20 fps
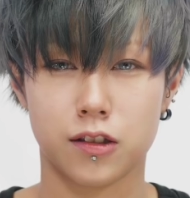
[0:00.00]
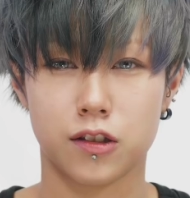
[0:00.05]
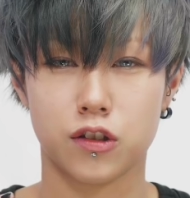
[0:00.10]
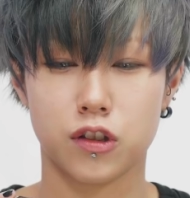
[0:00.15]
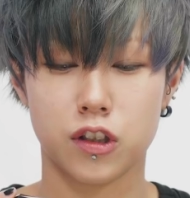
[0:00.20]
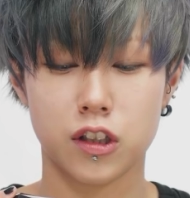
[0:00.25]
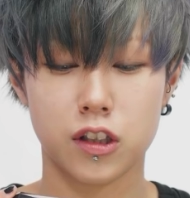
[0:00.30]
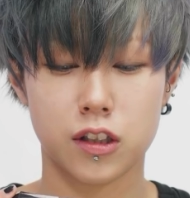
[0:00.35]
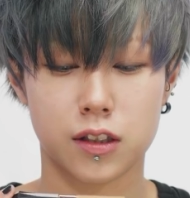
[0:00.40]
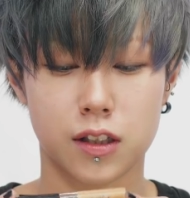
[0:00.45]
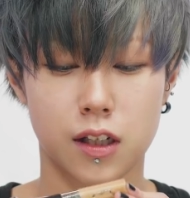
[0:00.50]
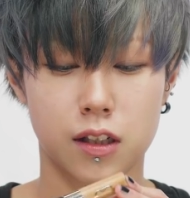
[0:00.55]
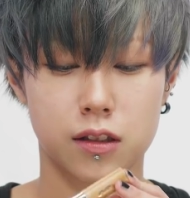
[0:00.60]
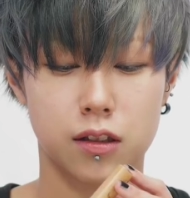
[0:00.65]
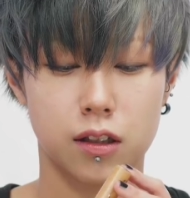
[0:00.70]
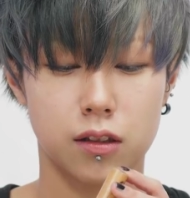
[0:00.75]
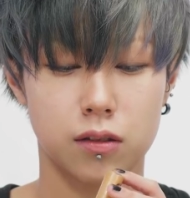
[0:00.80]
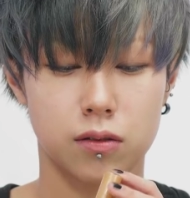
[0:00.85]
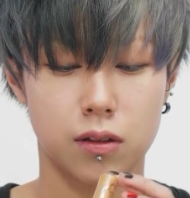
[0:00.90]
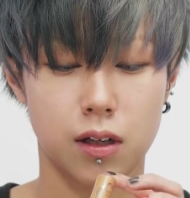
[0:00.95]
次に使っ
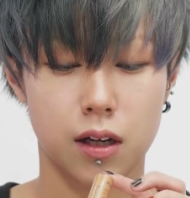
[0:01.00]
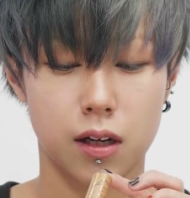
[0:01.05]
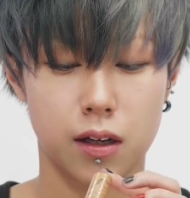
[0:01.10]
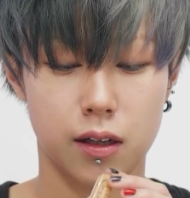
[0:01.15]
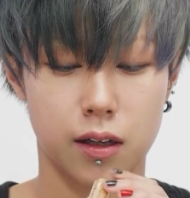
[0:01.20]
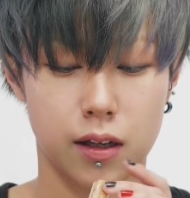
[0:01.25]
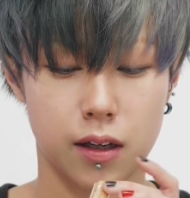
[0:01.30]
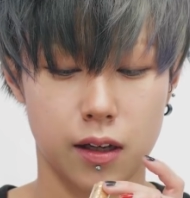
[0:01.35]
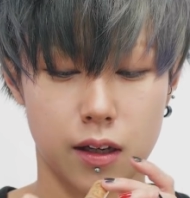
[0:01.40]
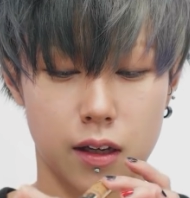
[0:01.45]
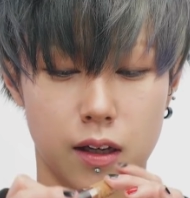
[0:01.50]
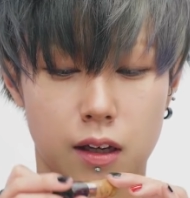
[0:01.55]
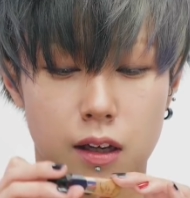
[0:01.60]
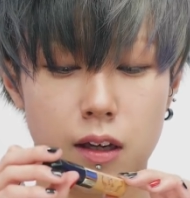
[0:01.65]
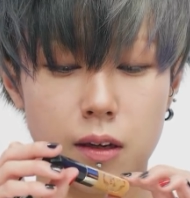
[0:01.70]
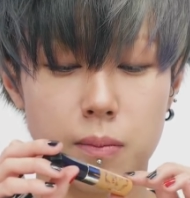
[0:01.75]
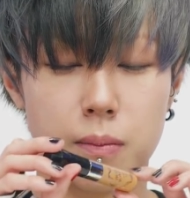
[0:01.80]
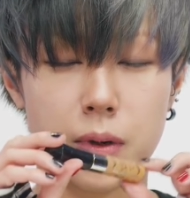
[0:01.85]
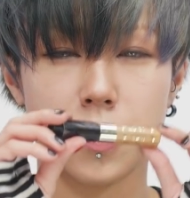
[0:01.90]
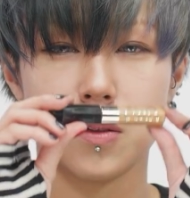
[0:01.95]
たのが、
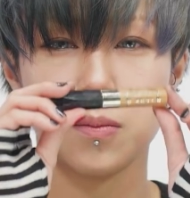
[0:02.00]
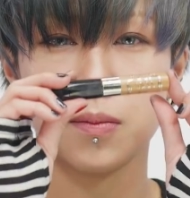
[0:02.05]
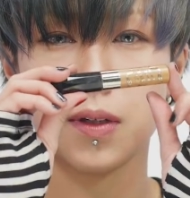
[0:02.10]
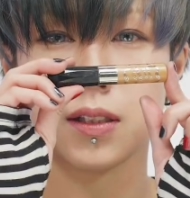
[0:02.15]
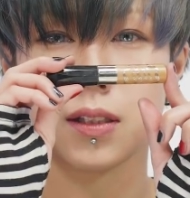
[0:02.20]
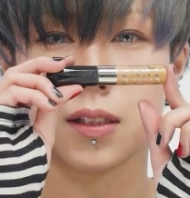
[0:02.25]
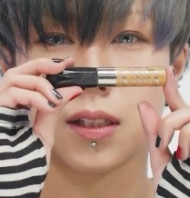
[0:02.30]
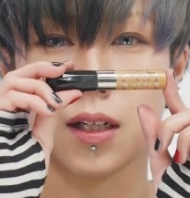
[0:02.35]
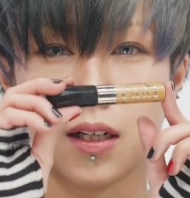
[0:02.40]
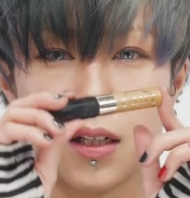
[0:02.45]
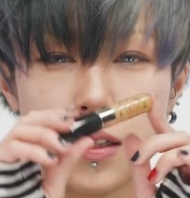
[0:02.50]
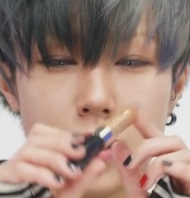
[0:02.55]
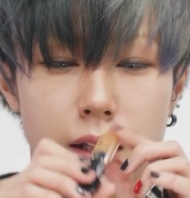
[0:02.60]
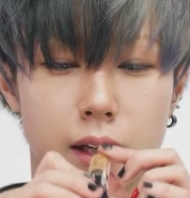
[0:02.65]
えー、眉マスカラ